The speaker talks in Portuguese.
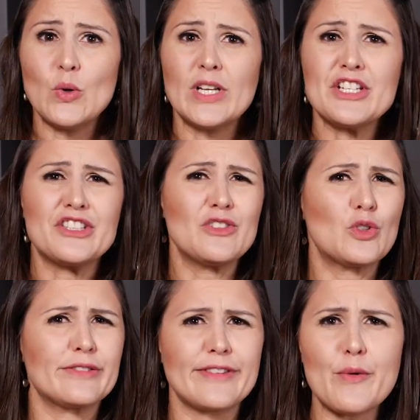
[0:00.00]
O cliente tem
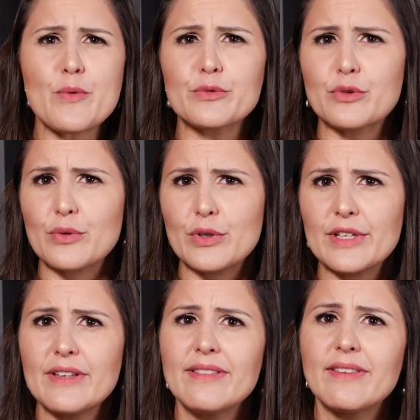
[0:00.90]
total
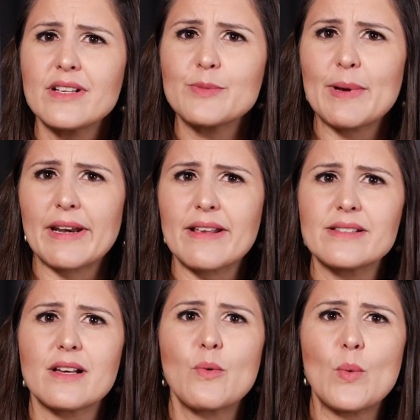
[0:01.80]
controle e
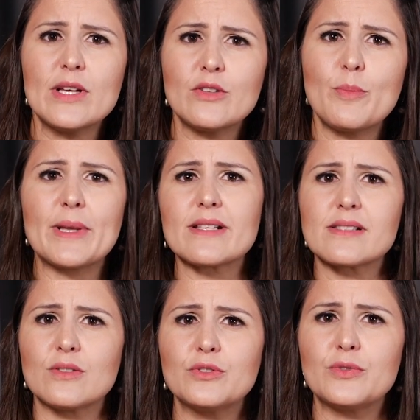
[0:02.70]
transparência quanto à
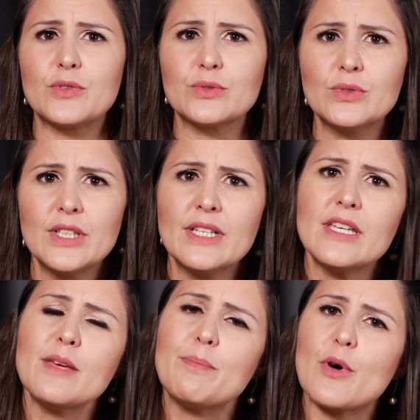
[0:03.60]
operação do fundo
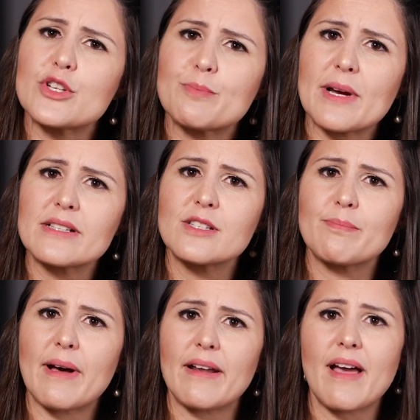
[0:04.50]
e pode
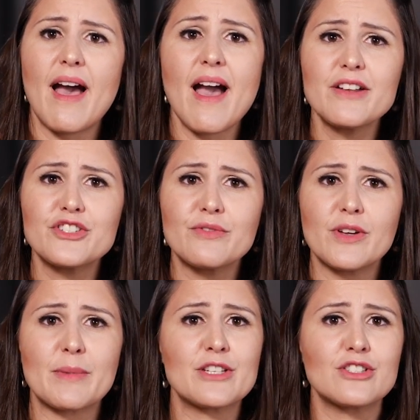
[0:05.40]
participar
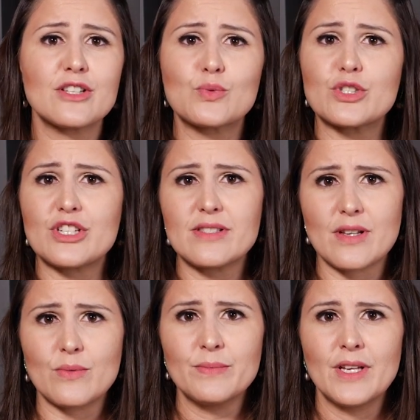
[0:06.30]
ativamente da sua
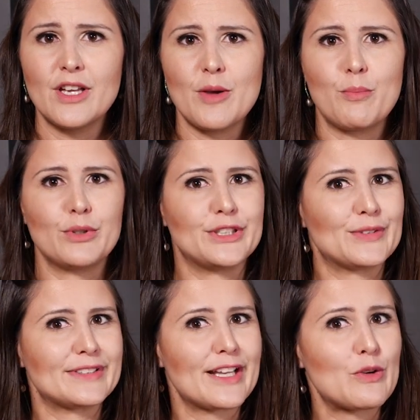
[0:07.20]
gestão,
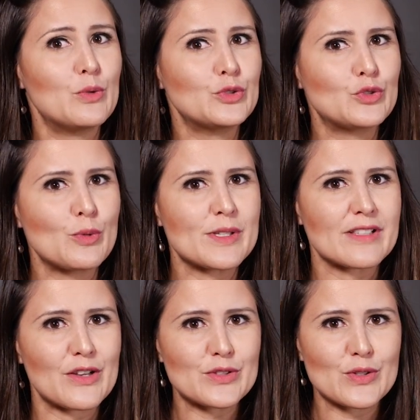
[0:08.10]
podendo até
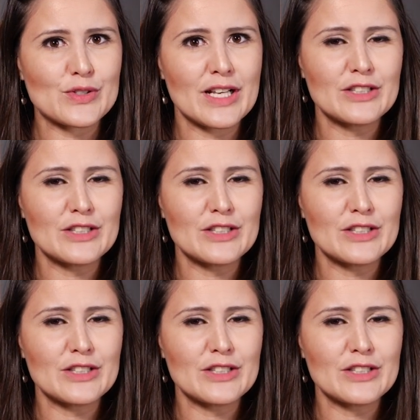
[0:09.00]
customizar os seus